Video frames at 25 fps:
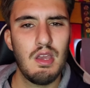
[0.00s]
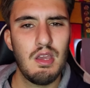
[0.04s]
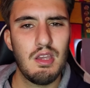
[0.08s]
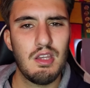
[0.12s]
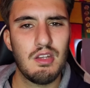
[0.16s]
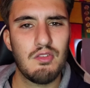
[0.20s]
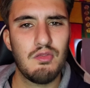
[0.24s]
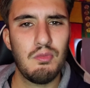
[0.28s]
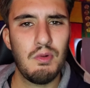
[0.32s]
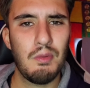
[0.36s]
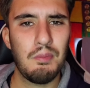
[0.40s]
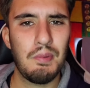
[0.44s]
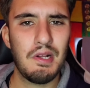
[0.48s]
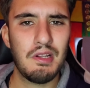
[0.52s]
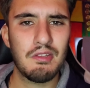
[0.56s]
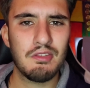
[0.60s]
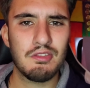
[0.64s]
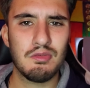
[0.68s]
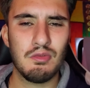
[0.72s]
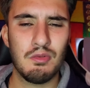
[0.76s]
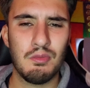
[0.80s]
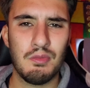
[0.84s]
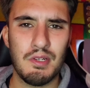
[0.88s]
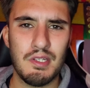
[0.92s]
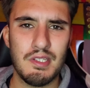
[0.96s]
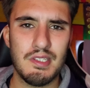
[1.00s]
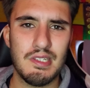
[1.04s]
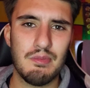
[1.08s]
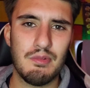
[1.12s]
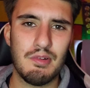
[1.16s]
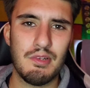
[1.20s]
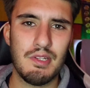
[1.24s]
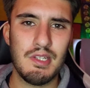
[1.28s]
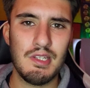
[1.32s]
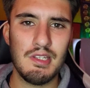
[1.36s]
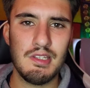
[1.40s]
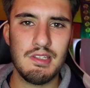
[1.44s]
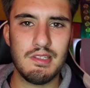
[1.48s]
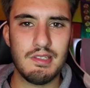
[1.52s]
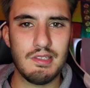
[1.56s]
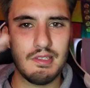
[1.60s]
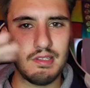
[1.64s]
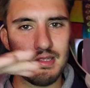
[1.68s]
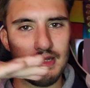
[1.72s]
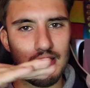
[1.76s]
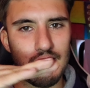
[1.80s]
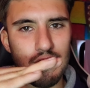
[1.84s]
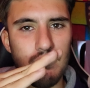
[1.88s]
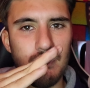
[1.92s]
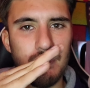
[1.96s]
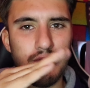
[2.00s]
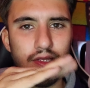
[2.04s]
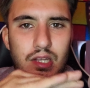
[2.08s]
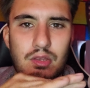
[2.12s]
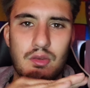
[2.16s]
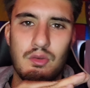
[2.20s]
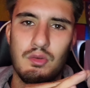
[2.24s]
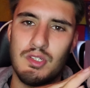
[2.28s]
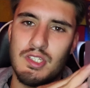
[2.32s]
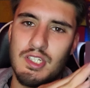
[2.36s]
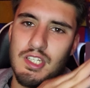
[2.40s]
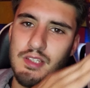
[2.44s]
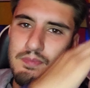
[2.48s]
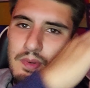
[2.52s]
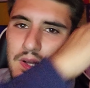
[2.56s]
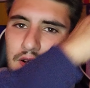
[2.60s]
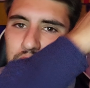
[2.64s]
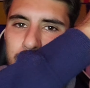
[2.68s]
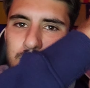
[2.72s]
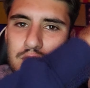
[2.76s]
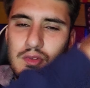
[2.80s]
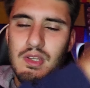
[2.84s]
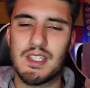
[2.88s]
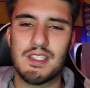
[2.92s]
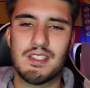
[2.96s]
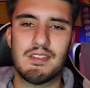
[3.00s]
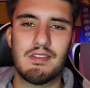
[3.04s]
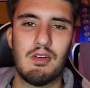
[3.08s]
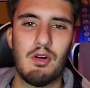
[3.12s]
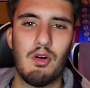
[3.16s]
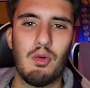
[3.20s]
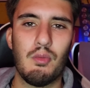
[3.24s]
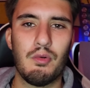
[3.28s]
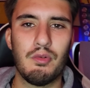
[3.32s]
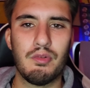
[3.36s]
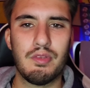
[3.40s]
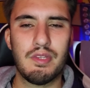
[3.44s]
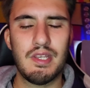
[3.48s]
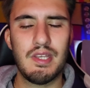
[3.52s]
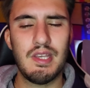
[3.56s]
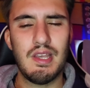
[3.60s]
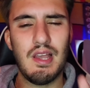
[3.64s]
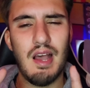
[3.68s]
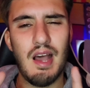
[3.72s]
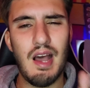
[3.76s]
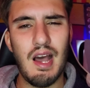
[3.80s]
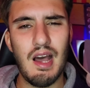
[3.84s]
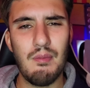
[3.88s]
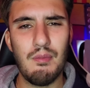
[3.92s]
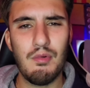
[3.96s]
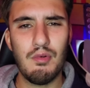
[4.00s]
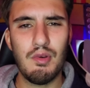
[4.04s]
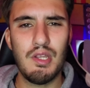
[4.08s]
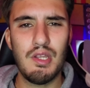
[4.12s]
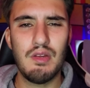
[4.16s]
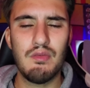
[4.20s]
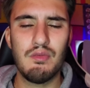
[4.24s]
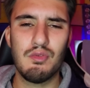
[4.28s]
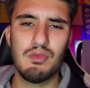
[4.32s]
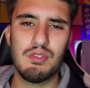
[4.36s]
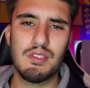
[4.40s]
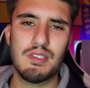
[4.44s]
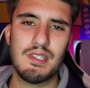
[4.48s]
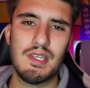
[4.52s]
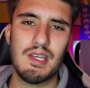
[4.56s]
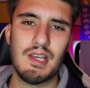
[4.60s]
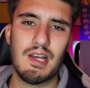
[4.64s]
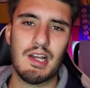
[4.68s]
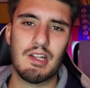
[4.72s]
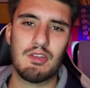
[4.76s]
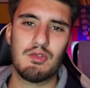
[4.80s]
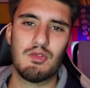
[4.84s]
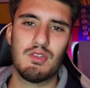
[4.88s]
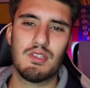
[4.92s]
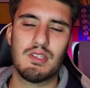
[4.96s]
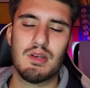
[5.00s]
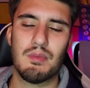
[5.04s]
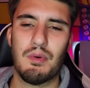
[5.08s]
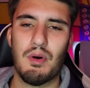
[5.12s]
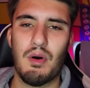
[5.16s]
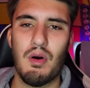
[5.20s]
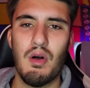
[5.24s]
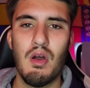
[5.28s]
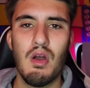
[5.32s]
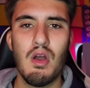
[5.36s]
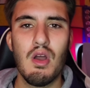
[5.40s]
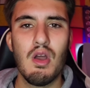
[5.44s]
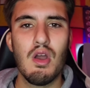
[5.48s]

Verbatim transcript: Et je vous mens pas qu'en ce moment, les abonnés, c'est comme ça. Donc j'espère qu'en tout cas, ça va remonter. Abonnez-vous, c'est gratuit, ça prend